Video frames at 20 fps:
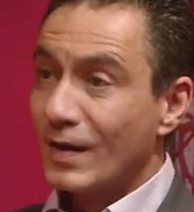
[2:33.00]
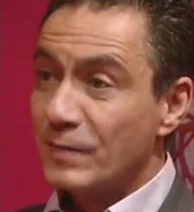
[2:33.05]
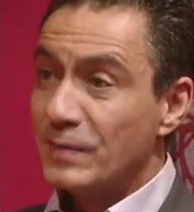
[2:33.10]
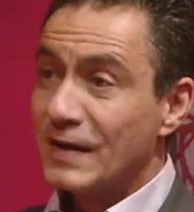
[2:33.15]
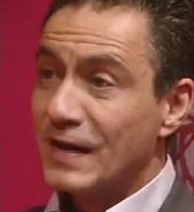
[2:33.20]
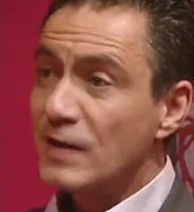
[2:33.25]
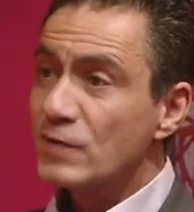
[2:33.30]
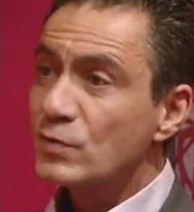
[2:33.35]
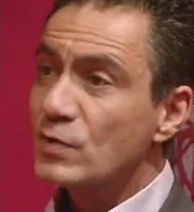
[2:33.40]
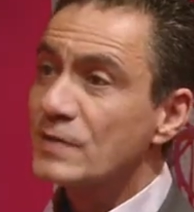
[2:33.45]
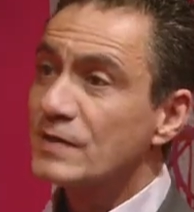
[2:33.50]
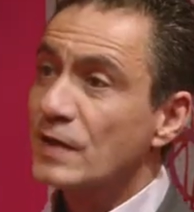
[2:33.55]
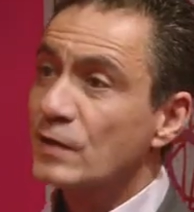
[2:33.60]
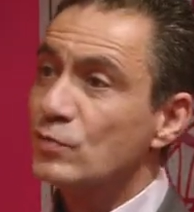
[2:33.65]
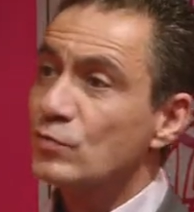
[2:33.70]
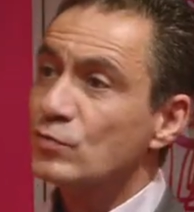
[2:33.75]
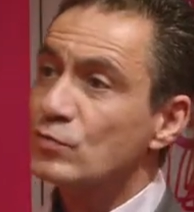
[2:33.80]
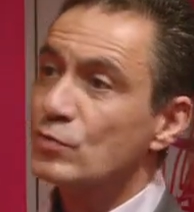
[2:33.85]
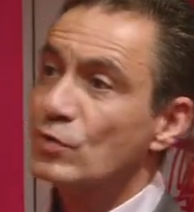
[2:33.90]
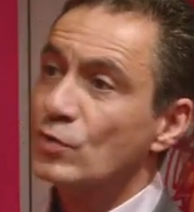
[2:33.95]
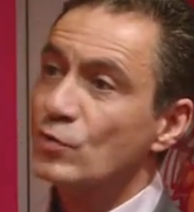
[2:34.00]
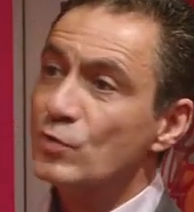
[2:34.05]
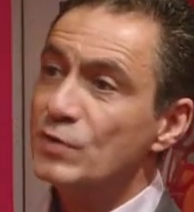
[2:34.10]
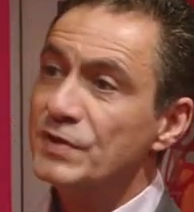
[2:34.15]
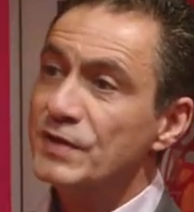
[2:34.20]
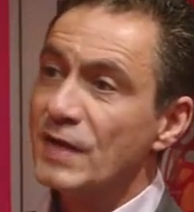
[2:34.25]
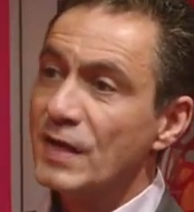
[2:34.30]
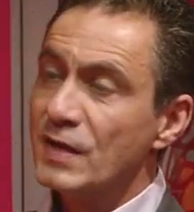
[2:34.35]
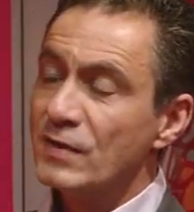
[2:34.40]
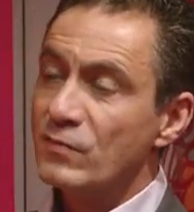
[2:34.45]
Mais quels sont les atouts de
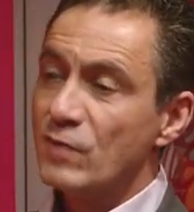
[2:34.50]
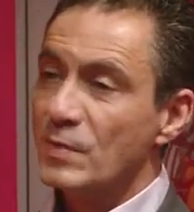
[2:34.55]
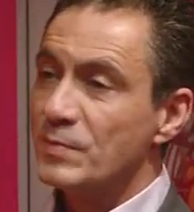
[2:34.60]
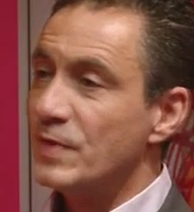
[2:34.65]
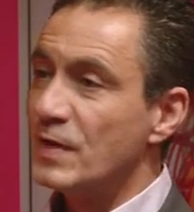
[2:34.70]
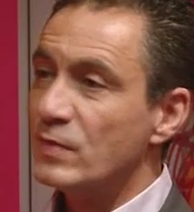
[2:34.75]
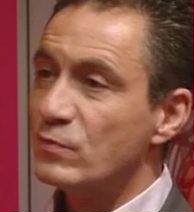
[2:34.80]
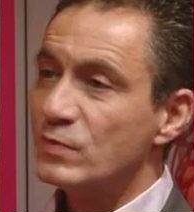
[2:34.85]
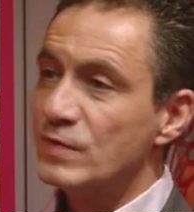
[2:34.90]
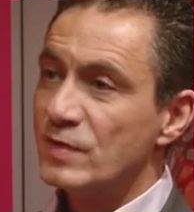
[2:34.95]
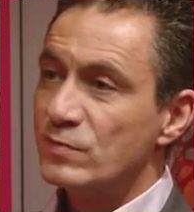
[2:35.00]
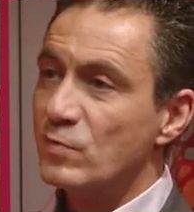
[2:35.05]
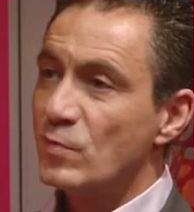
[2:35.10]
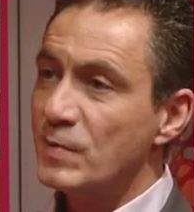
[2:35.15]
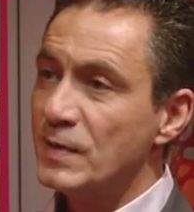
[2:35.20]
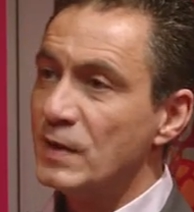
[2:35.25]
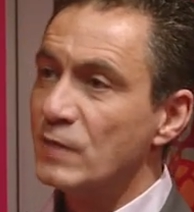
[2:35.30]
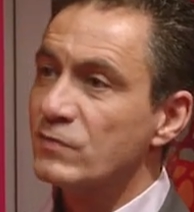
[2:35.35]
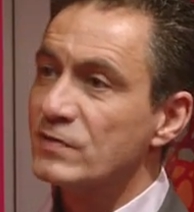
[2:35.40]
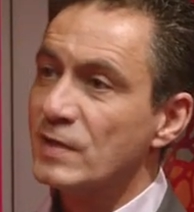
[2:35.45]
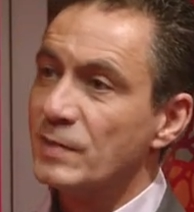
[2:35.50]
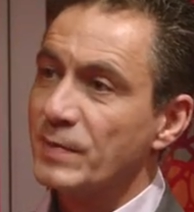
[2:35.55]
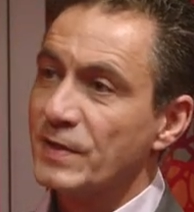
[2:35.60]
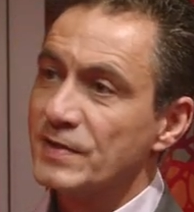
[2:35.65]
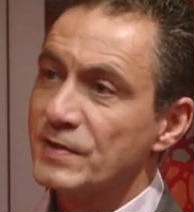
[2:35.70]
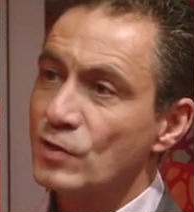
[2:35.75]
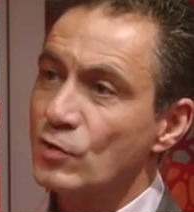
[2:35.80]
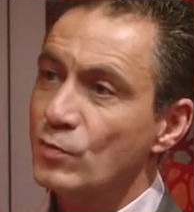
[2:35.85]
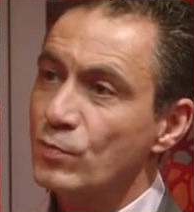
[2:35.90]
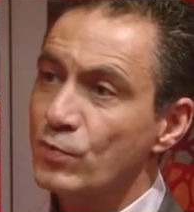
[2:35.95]
WinDev, WebDev, WinDev Mobile que vous
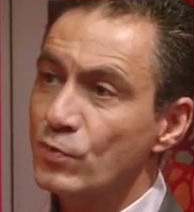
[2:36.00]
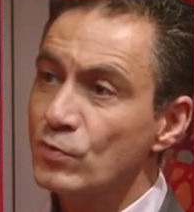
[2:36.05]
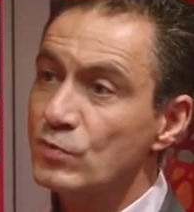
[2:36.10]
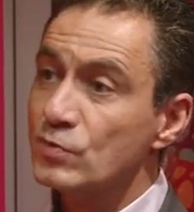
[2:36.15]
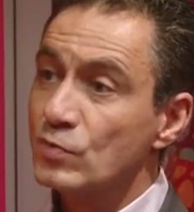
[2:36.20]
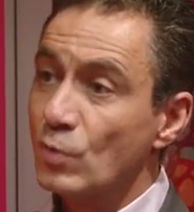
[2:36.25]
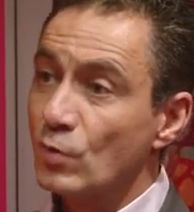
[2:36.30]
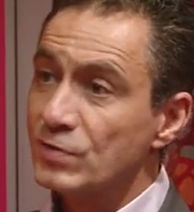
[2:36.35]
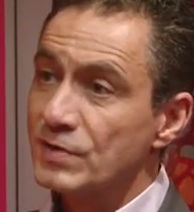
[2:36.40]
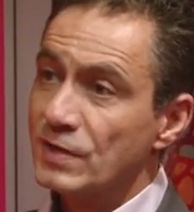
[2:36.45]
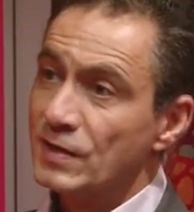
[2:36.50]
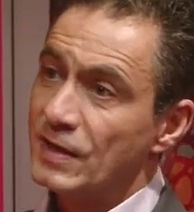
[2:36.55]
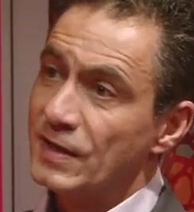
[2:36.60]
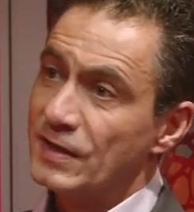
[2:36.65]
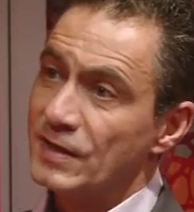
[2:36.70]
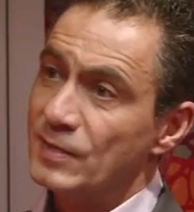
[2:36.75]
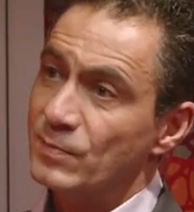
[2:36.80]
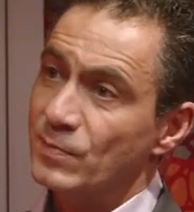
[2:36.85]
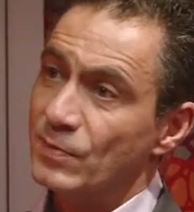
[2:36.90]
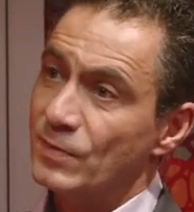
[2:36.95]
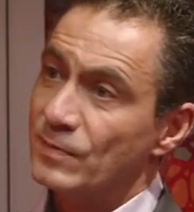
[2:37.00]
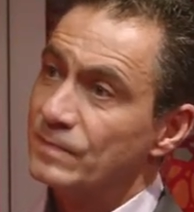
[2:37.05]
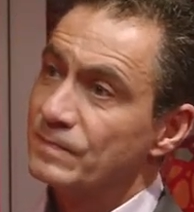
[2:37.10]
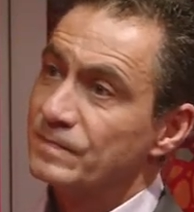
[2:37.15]
appréciez le plus au sein de l'équipe